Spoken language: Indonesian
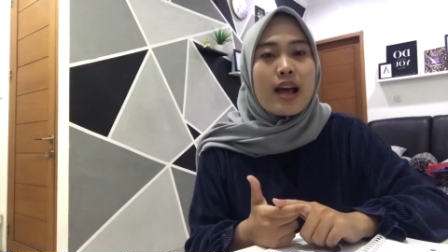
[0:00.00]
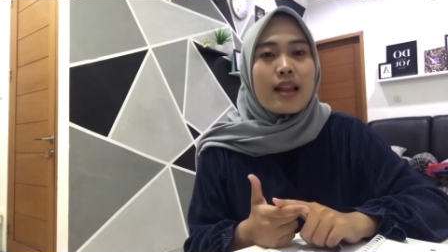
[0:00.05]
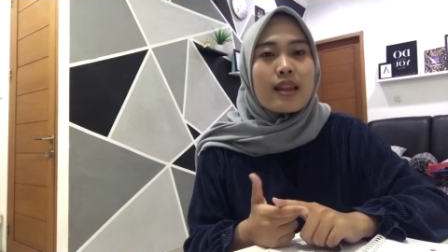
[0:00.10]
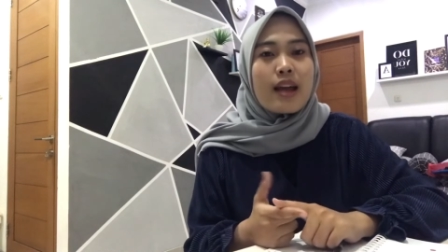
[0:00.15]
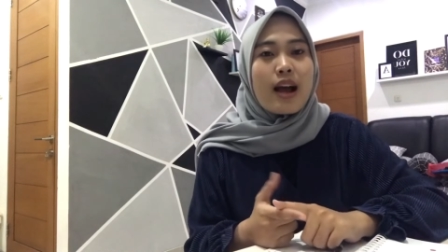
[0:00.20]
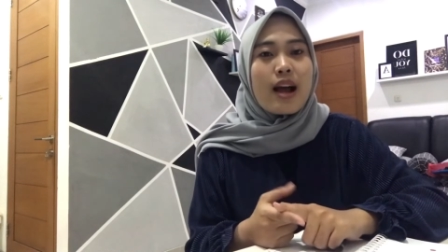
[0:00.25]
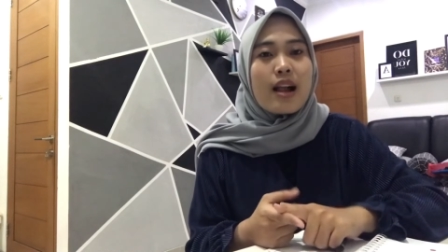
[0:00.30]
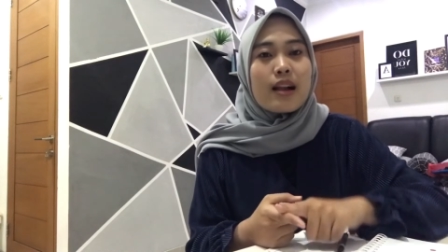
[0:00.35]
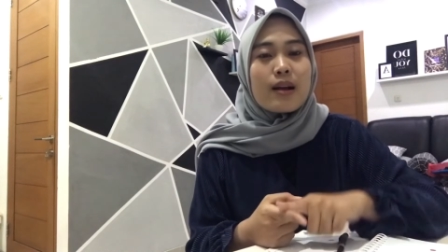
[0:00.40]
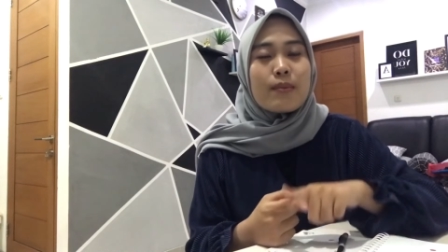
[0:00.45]

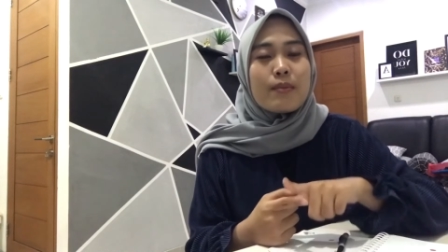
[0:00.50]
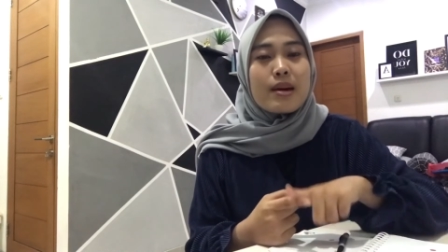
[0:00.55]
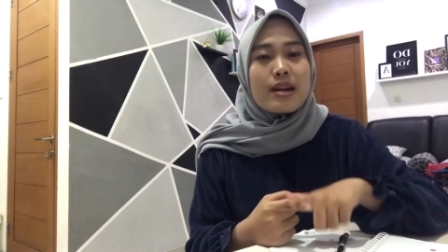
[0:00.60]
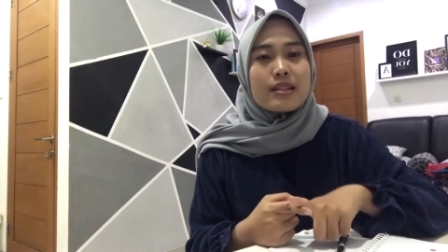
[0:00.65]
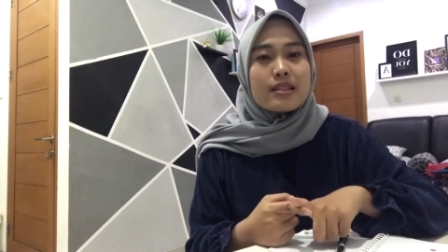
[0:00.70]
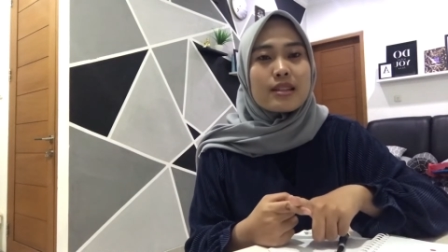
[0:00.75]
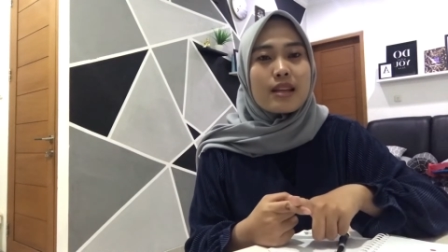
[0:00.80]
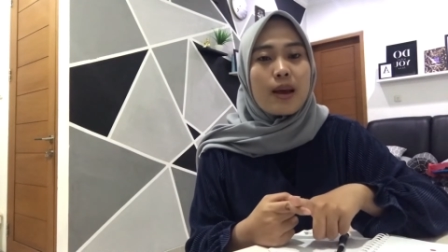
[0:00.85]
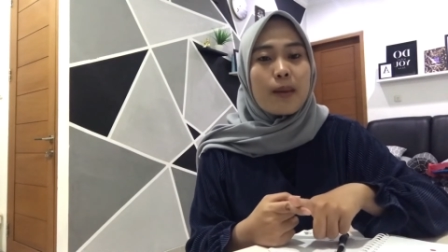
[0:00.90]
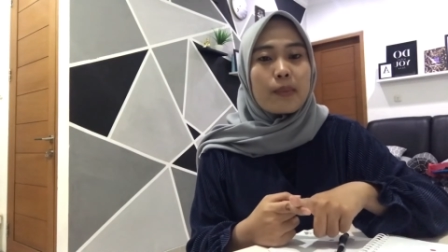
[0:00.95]
tanggal kembar
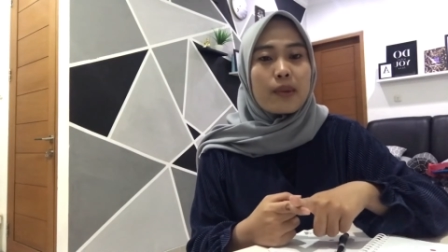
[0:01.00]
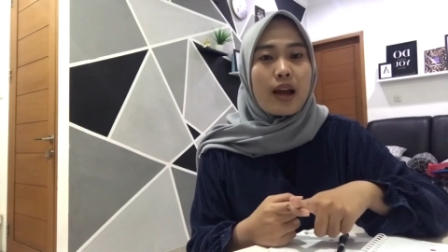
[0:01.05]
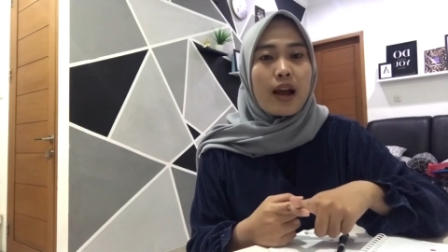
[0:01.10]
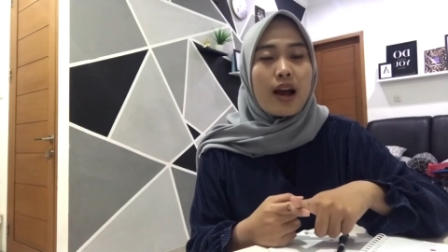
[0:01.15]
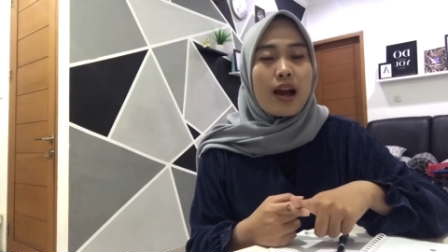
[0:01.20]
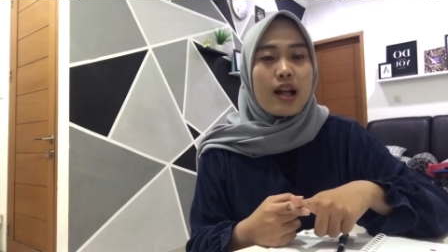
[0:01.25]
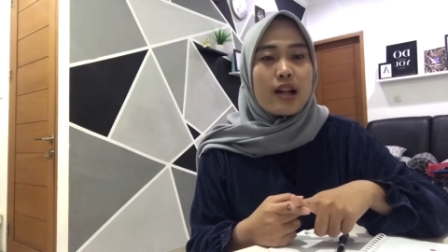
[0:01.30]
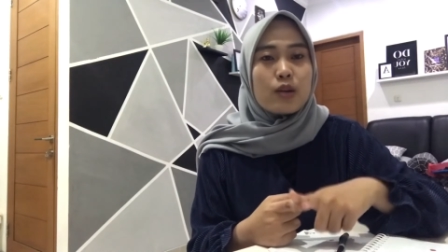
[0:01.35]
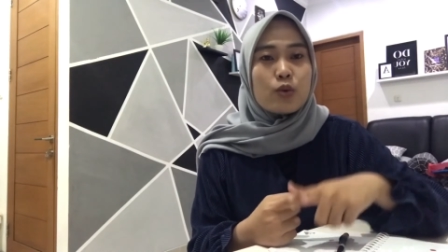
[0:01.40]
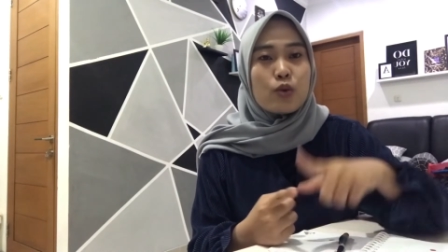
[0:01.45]
setiap
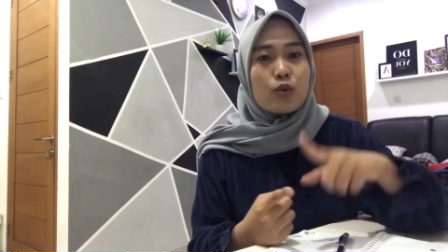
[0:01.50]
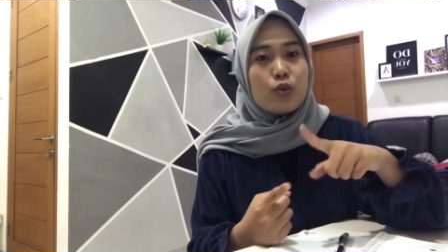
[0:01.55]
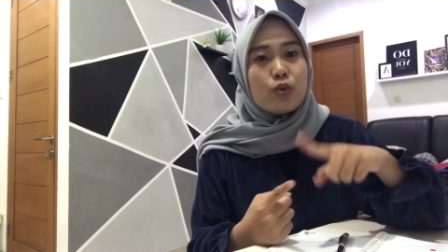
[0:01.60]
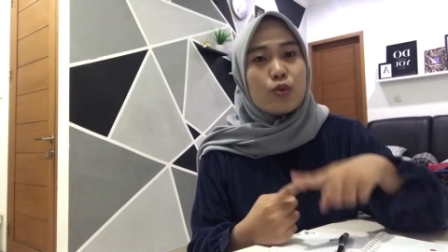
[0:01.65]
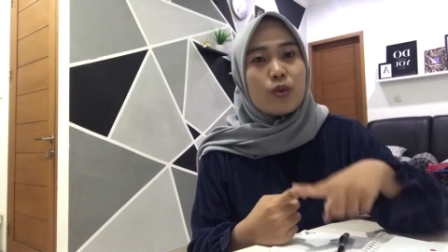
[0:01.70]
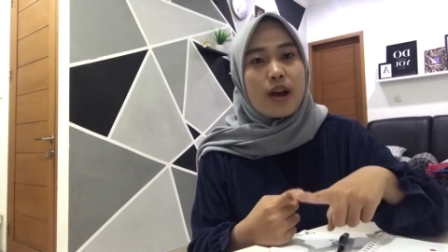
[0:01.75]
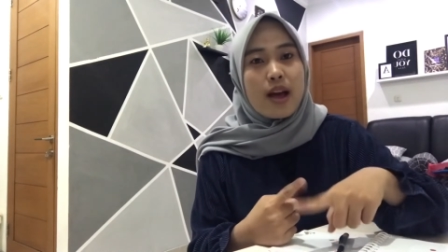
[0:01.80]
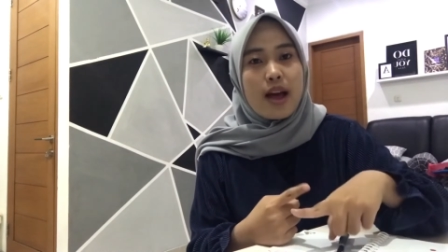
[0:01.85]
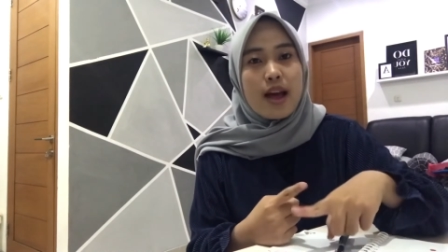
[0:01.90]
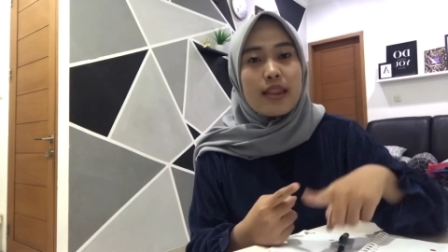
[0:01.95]
tanggal
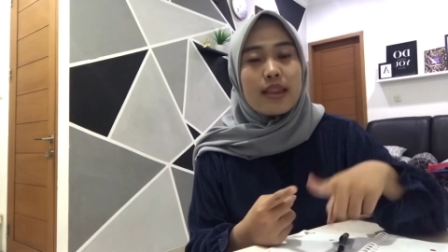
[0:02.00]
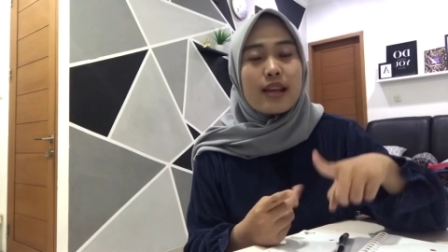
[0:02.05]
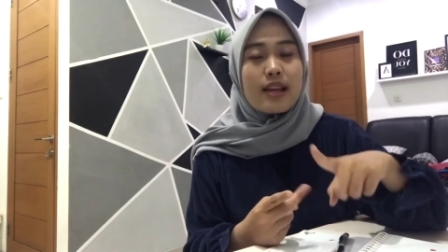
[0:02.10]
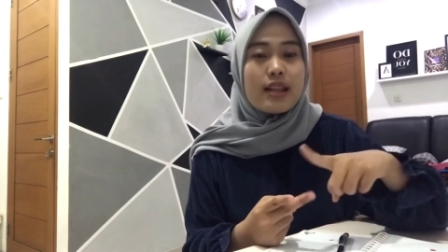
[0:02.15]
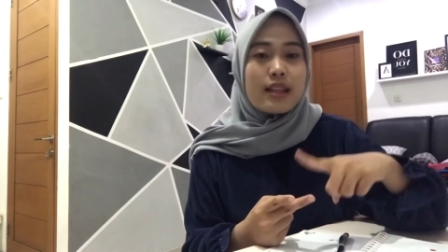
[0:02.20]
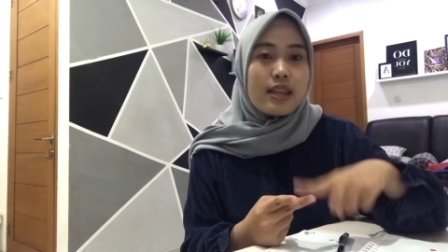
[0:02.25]
22,